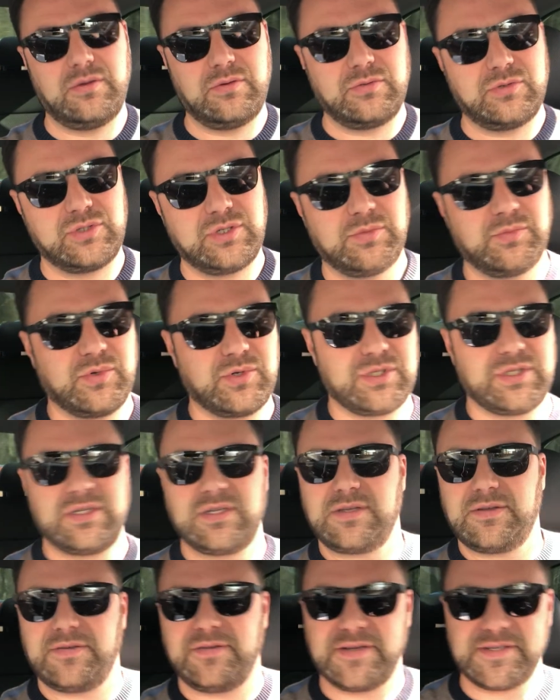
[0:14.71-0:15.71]
уже
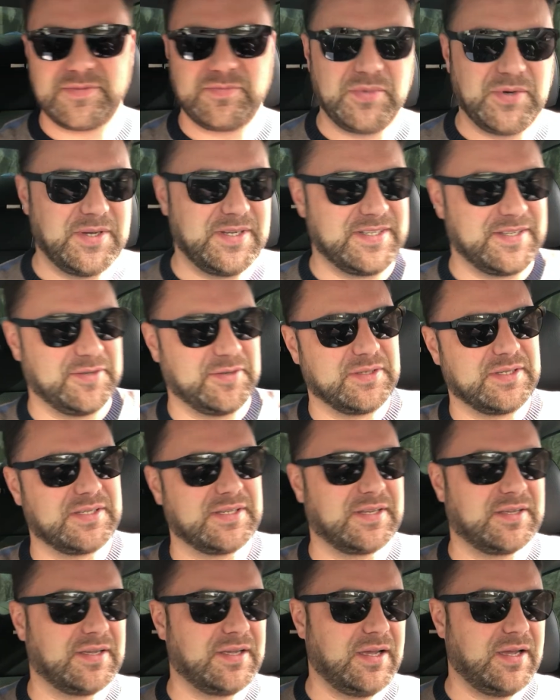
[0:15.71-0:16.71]
можно и
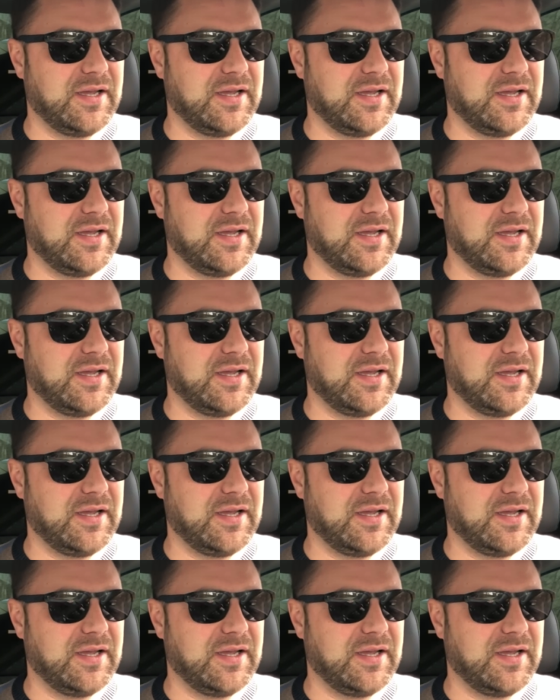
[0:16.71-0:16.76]
воспользоваться.